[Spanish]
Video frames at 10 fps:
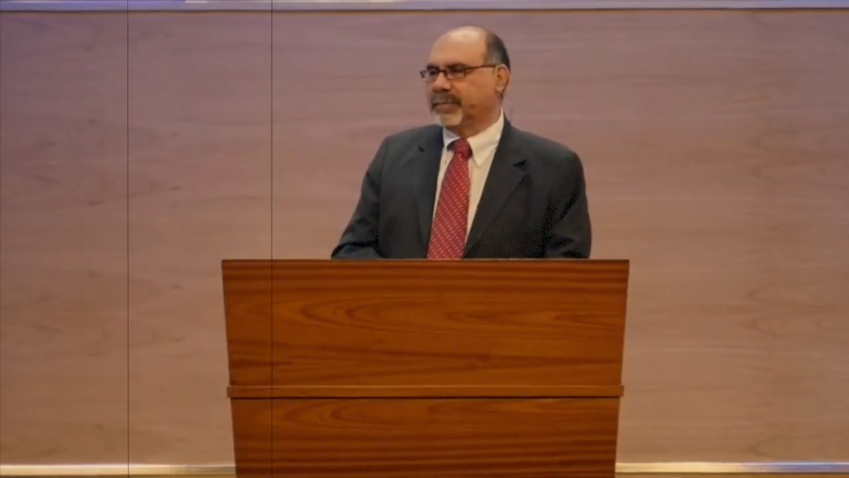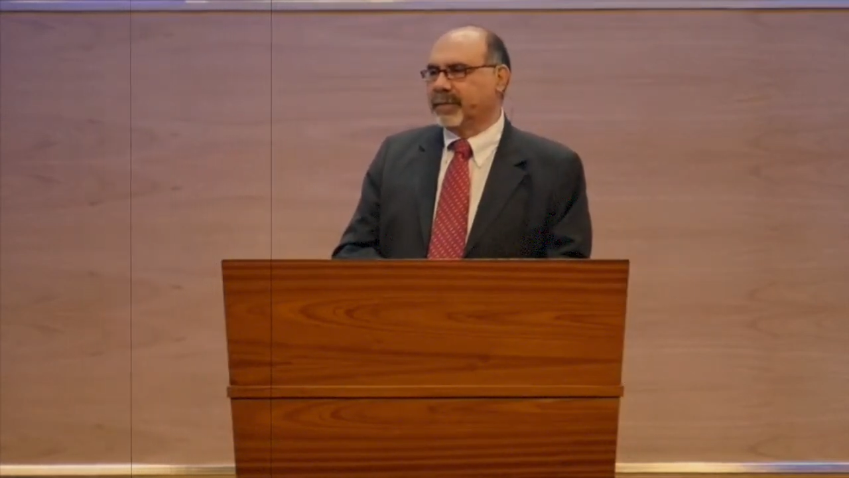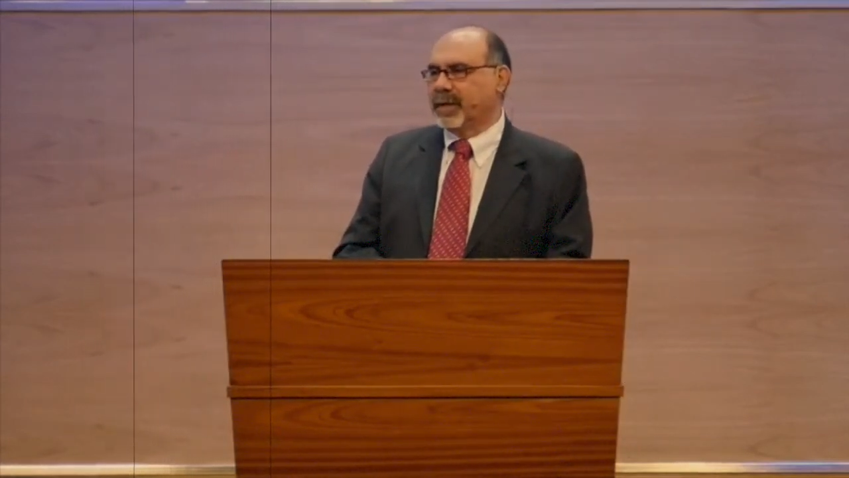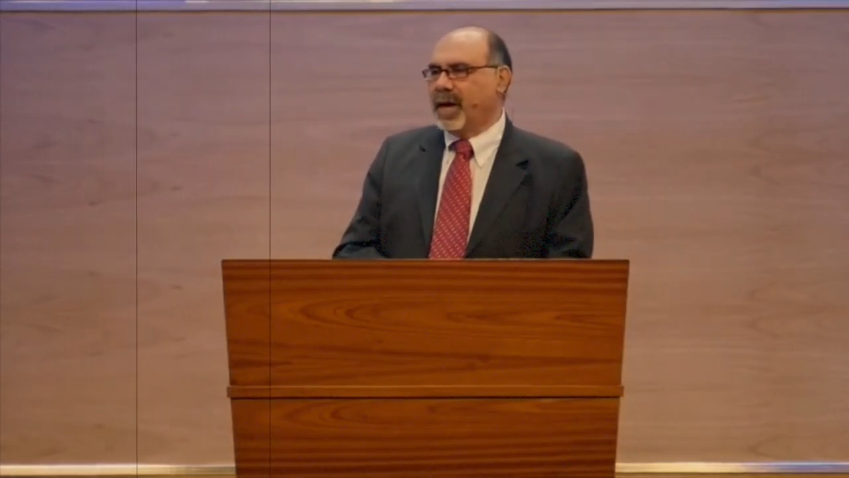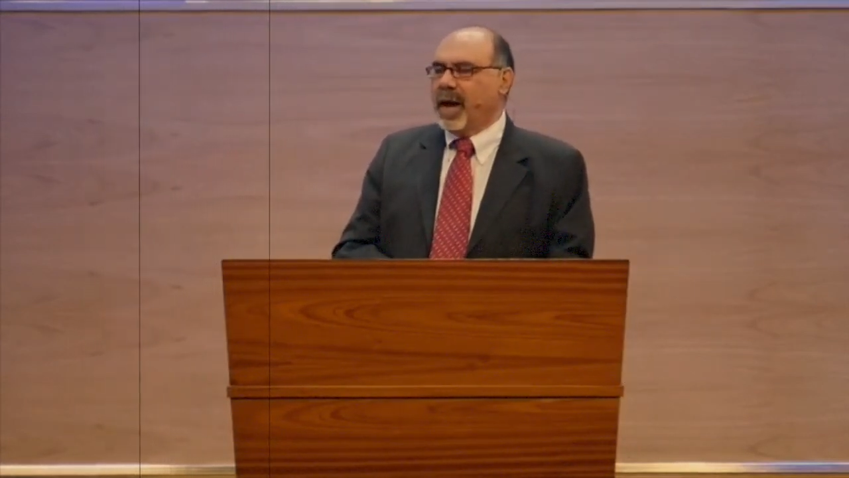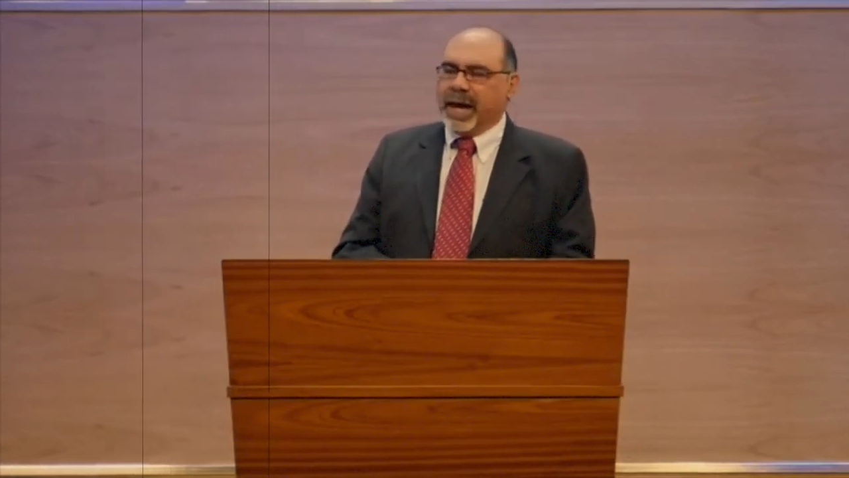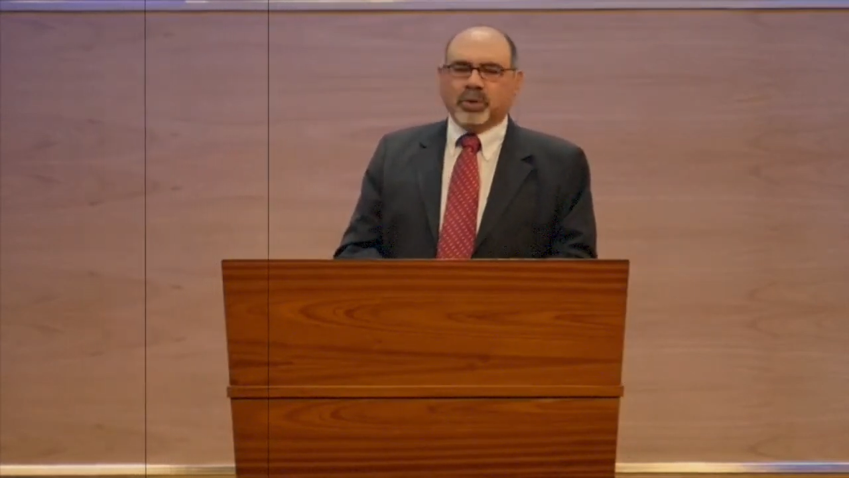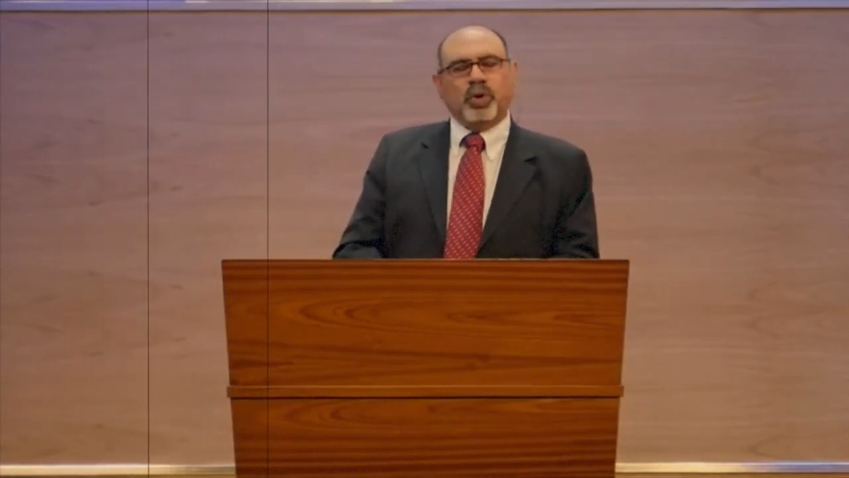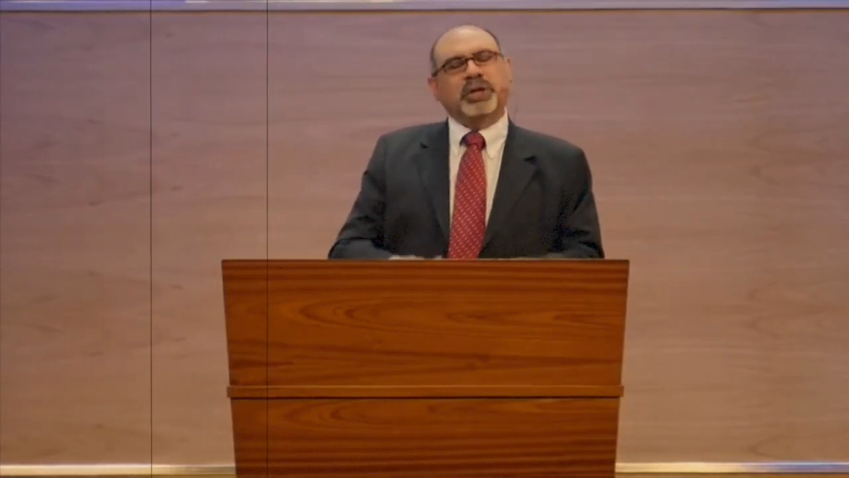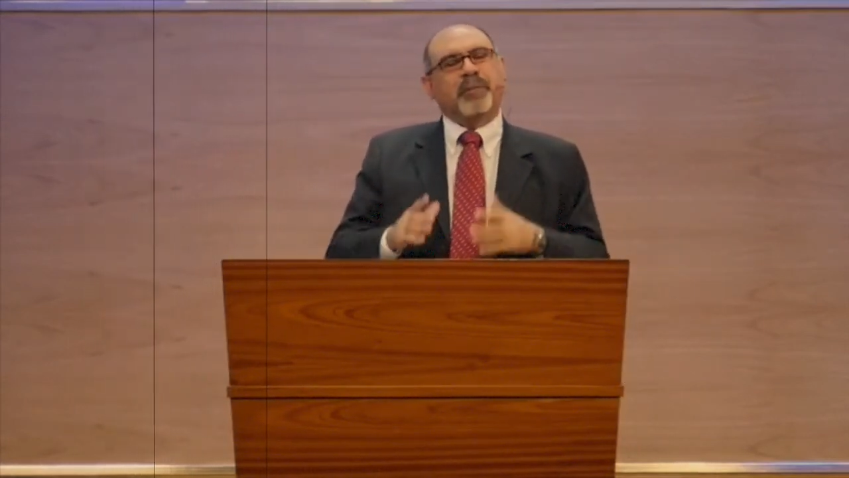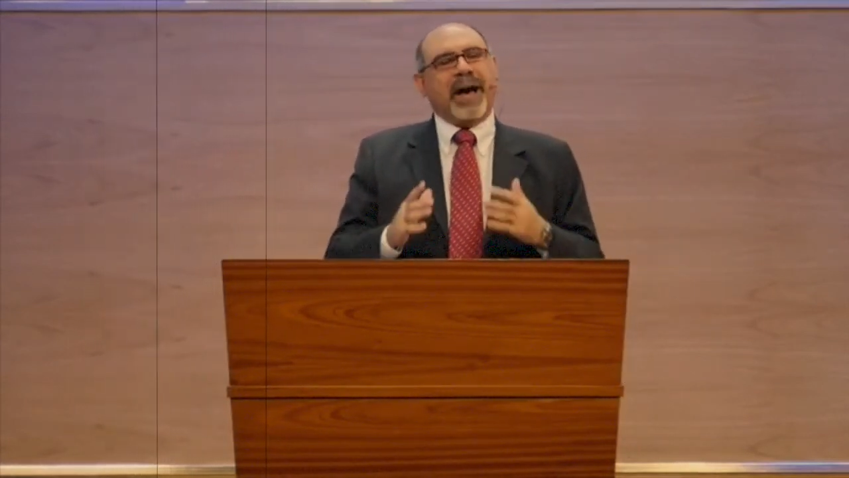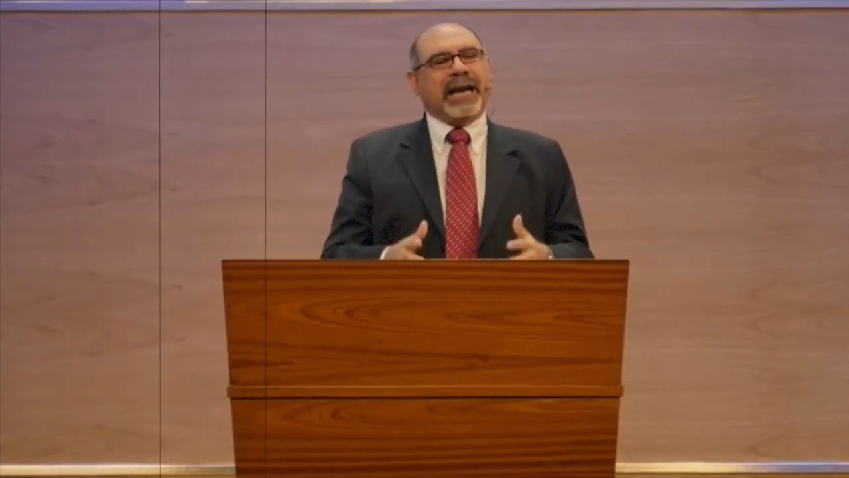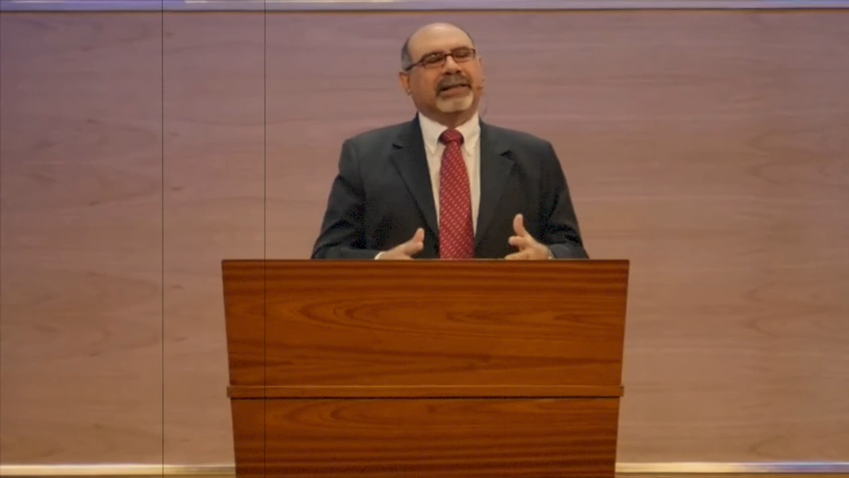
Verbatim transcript: Eso es parte, mis